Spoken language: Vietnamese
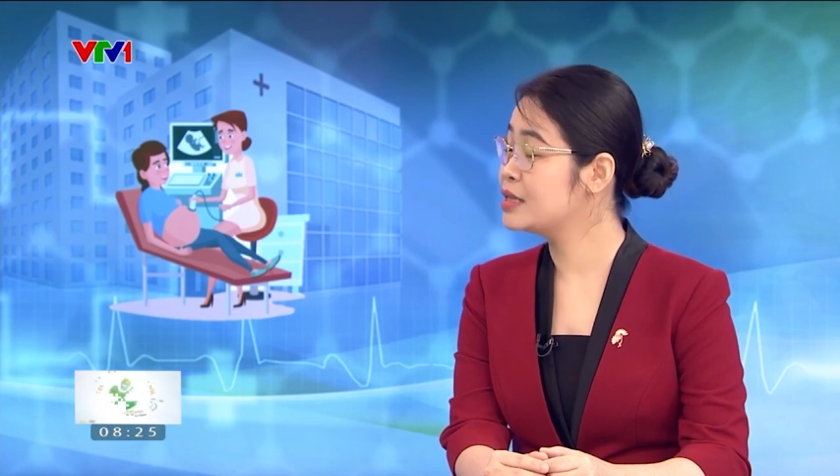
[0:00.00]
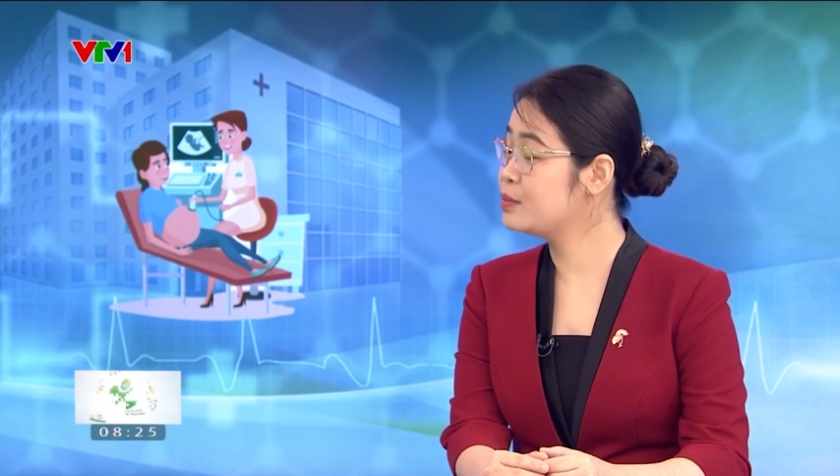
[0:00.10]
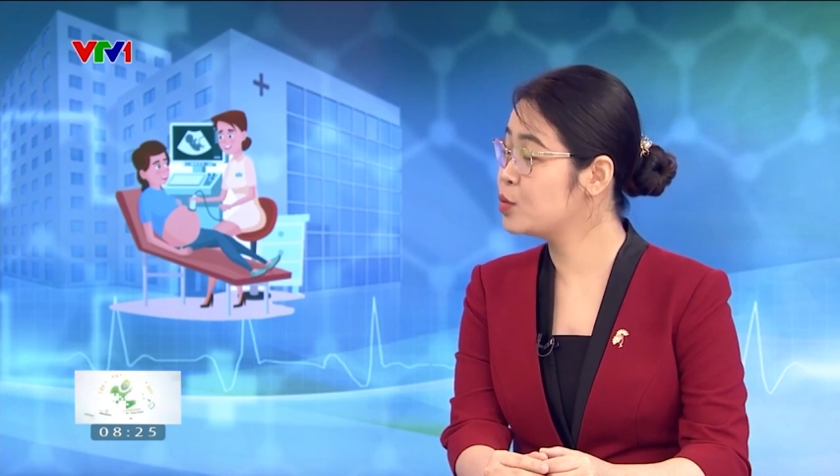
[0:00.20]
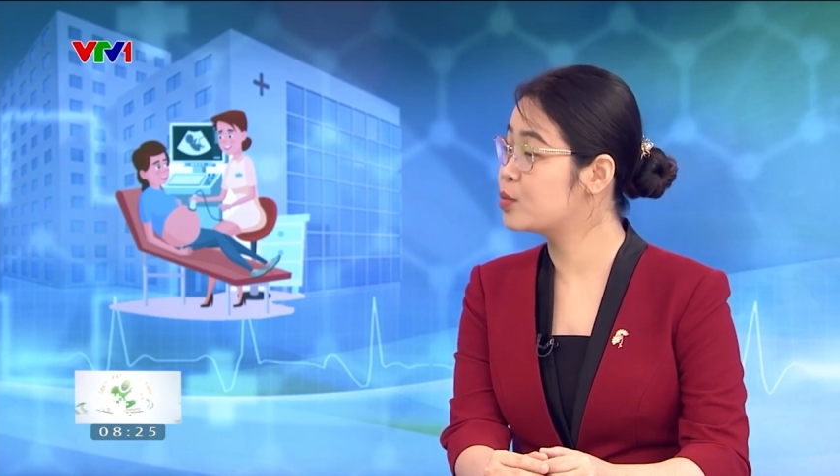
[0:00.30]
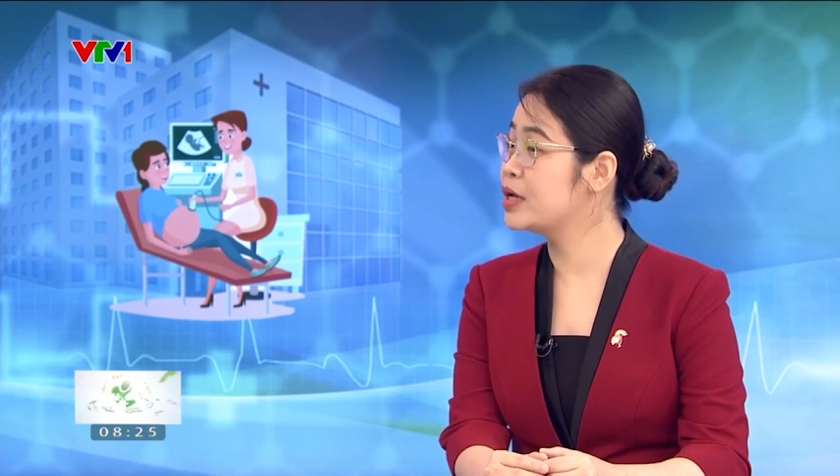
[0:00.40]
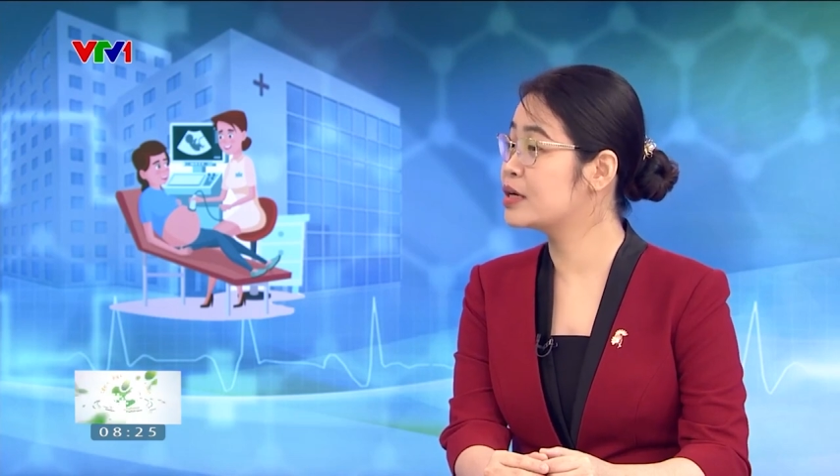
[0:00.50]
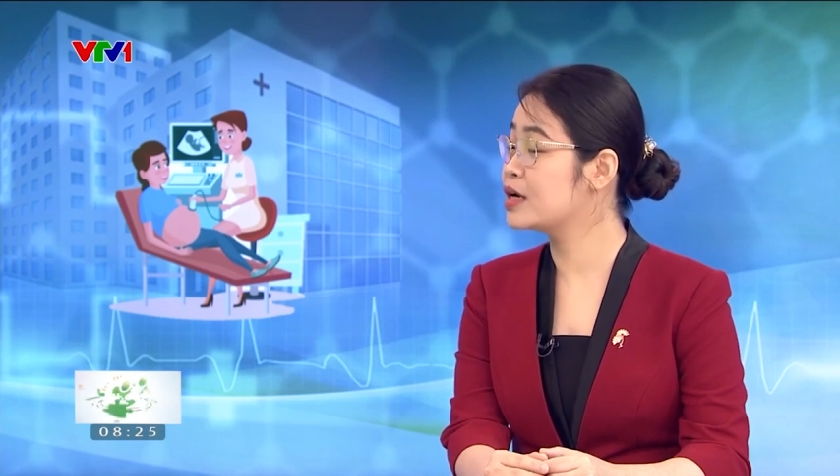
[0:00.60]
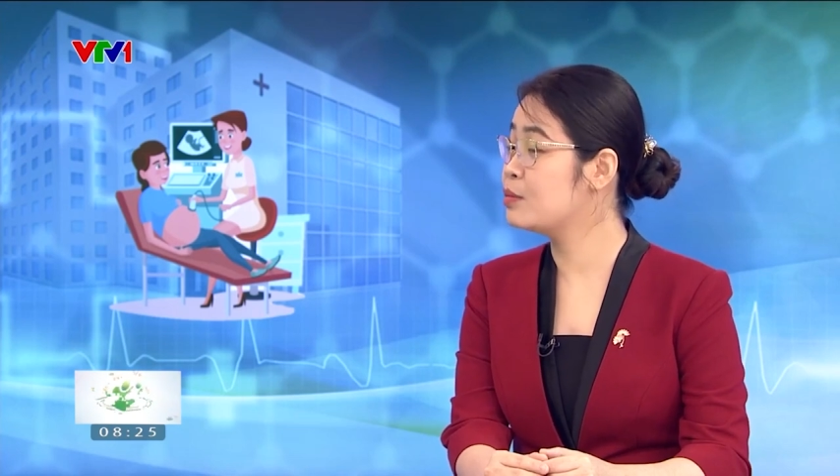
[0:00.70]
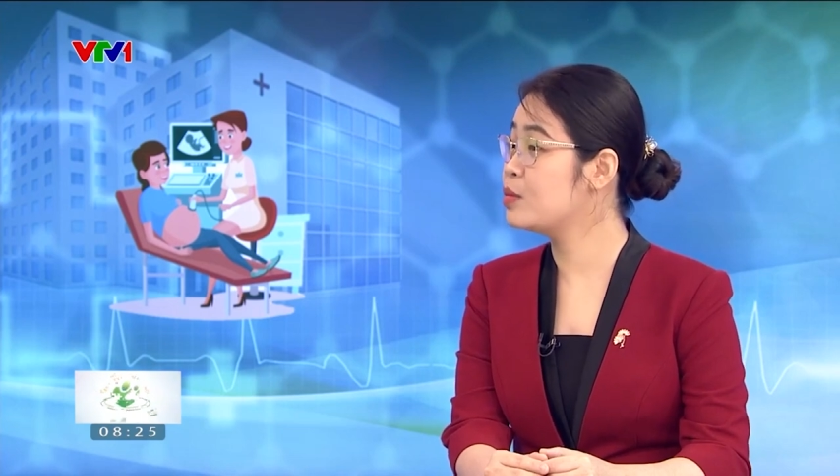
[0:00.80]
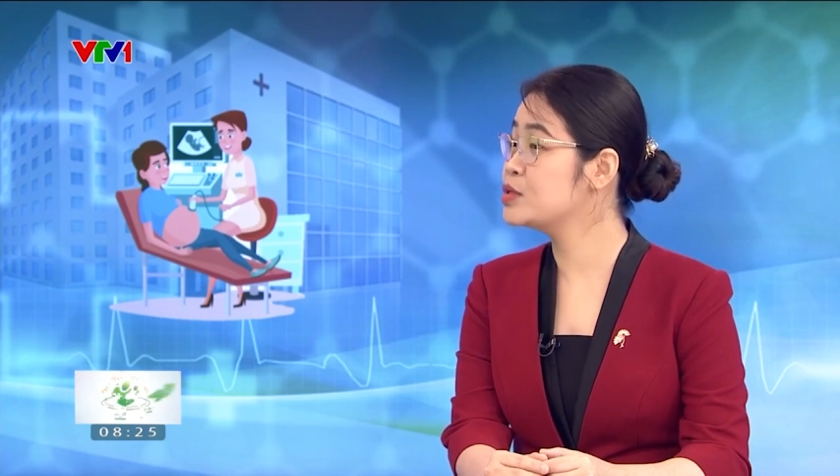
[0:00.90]
tiếp tục đến
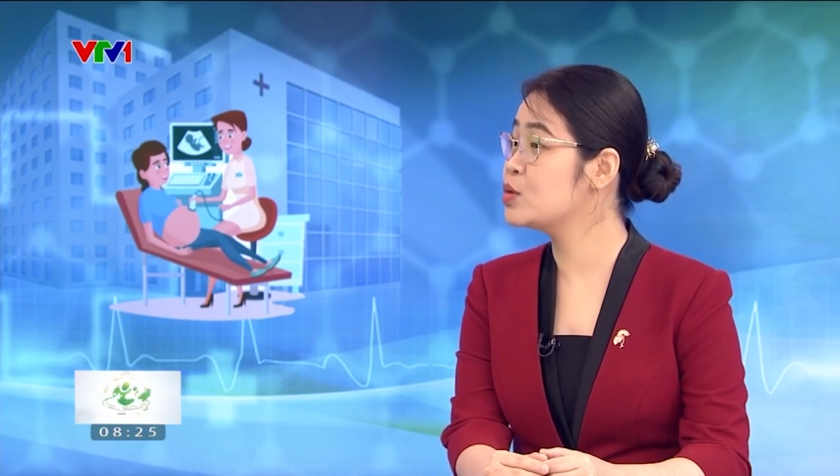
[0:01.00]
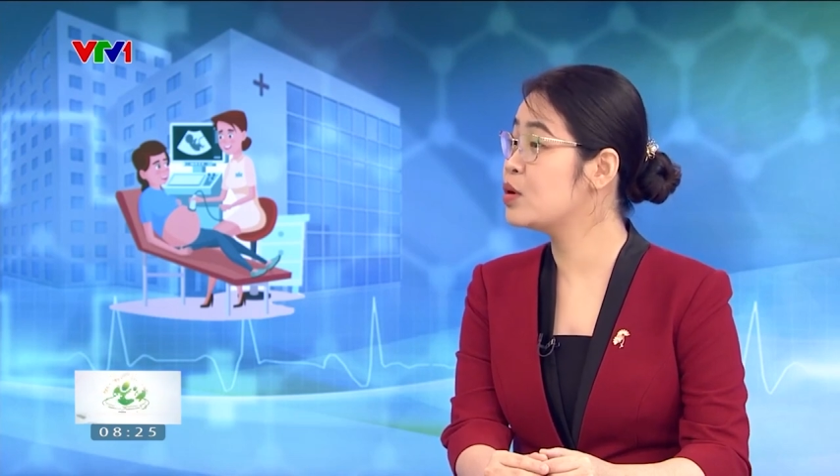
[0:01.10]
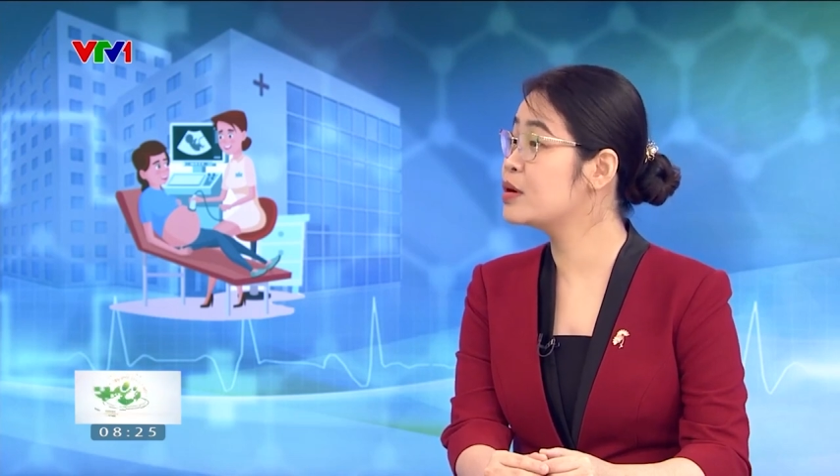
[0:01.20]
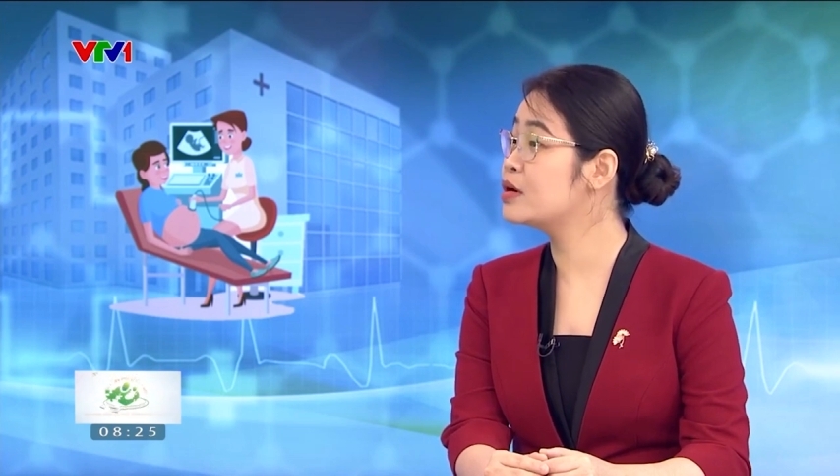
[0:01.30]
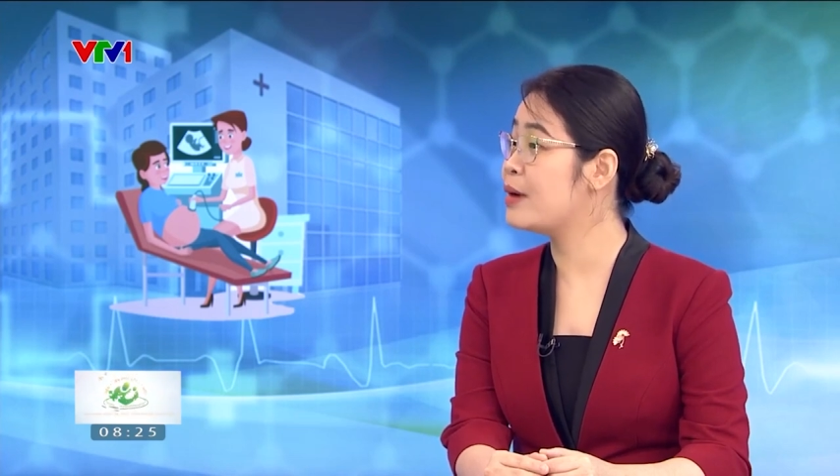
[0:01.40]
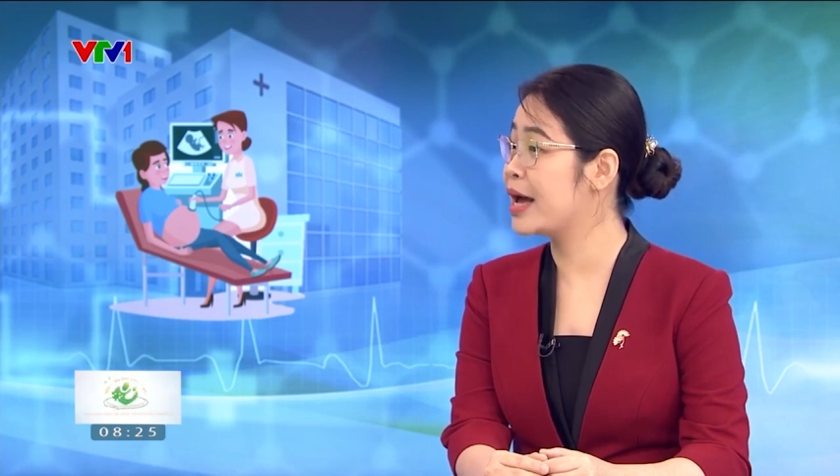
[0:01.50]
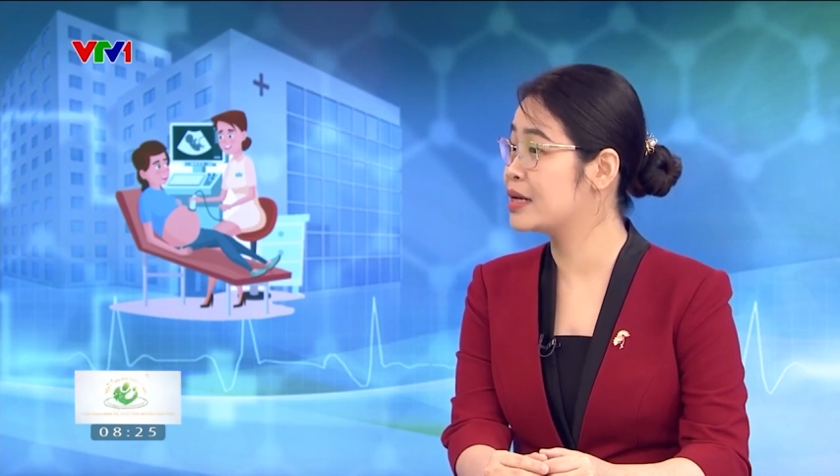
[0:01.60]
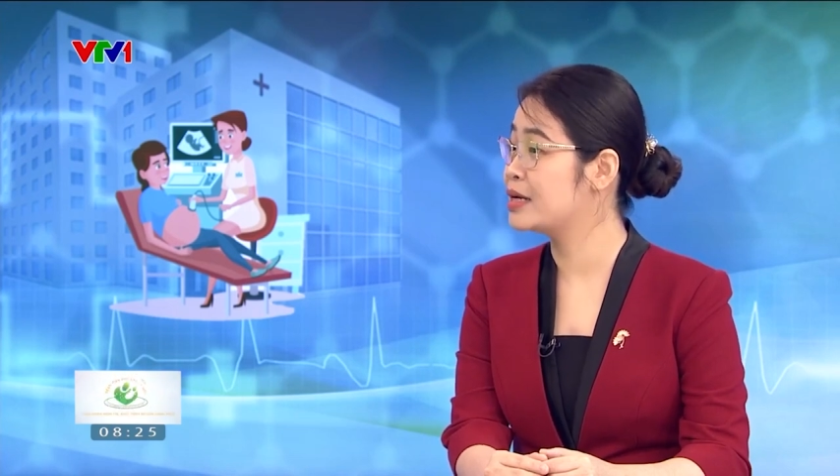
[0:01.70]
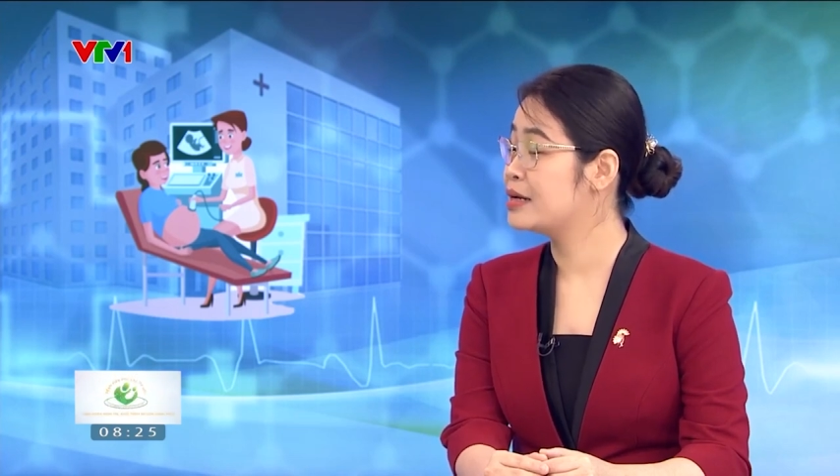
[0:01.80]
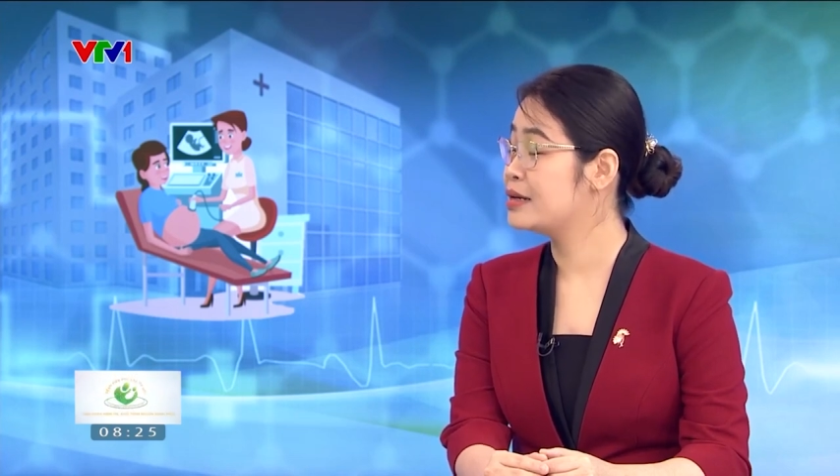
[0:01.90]
các cái mốc siêu âm cơ bản